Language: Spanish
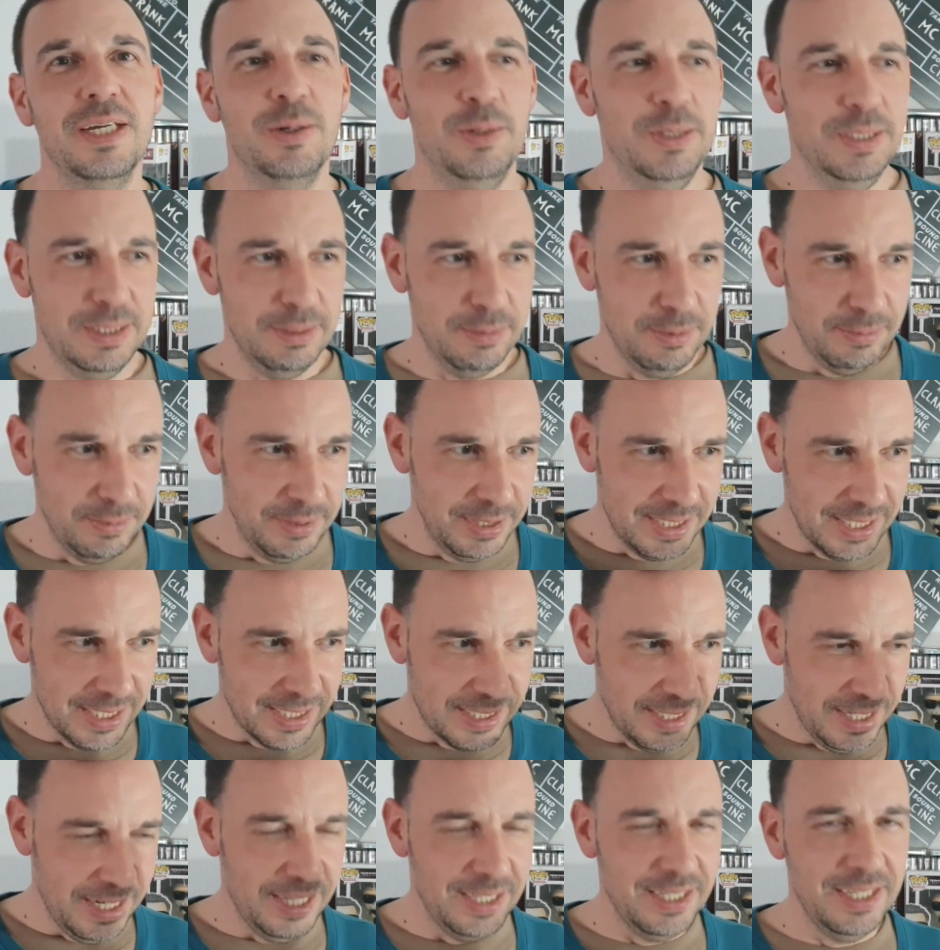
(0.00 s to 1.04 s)
esa,
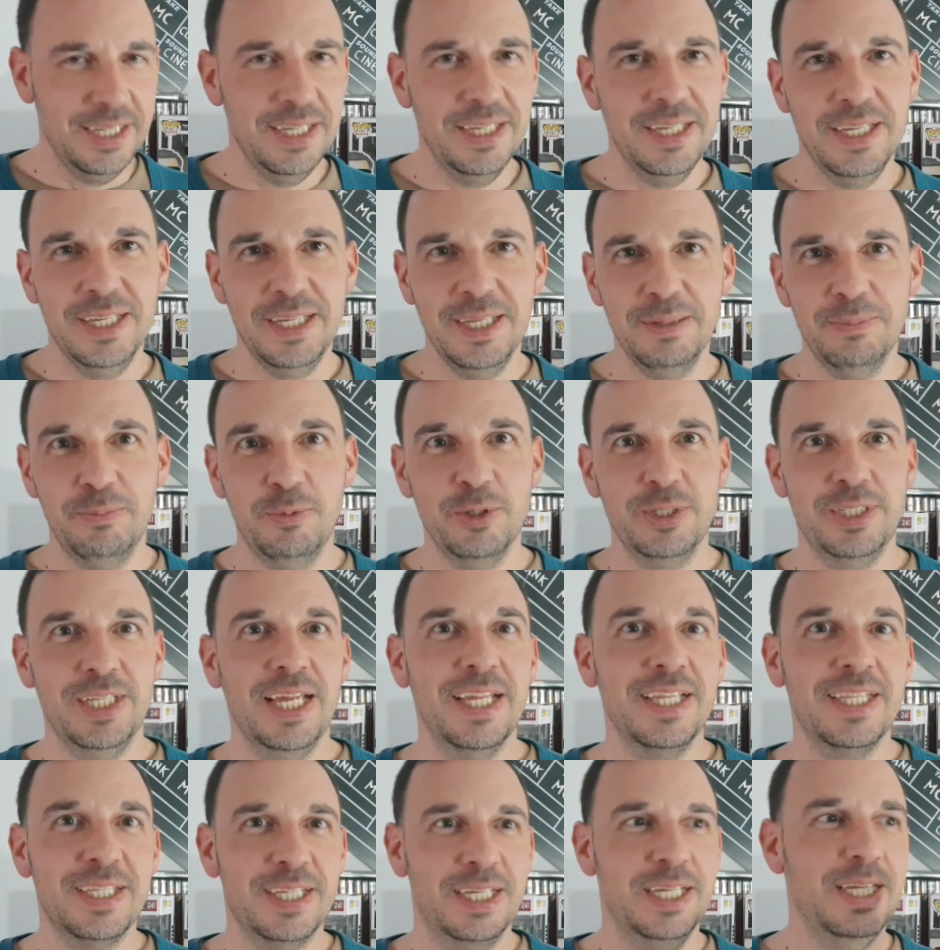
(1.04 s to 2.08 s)
escena de pues
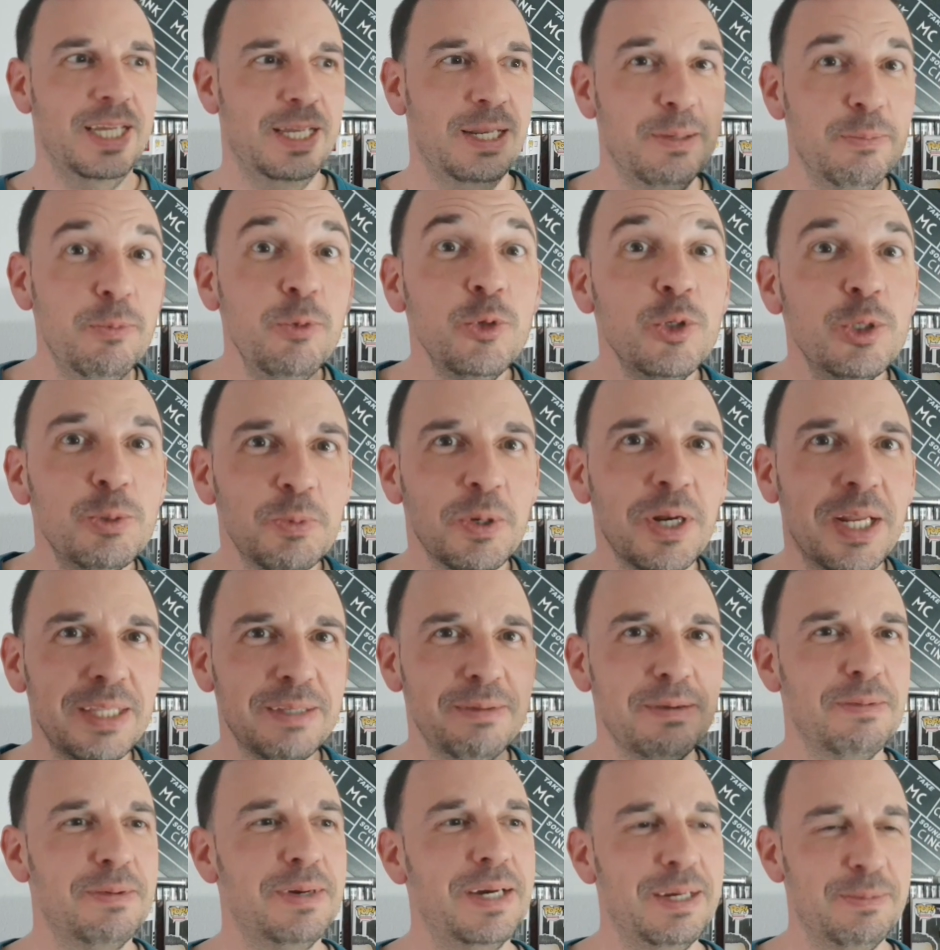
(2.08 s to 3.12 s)
haz que el mundo es muy grande
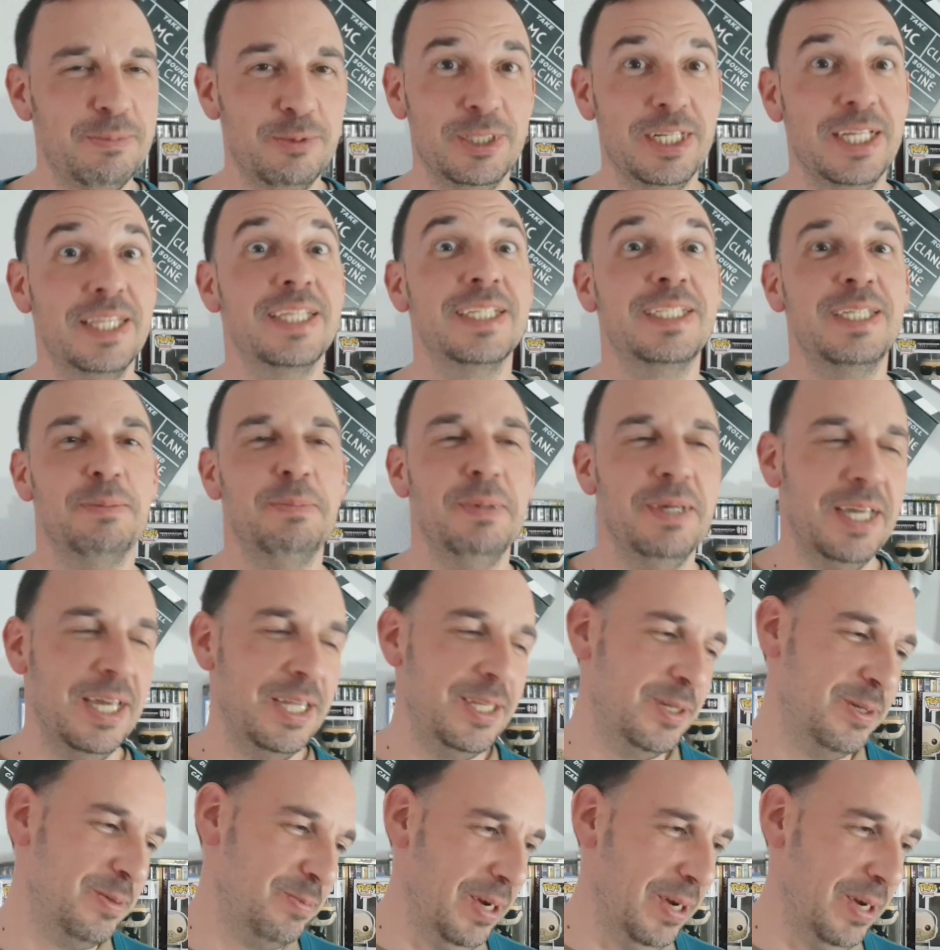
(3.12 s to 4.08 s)
mamá, pues haz que sea pequeño.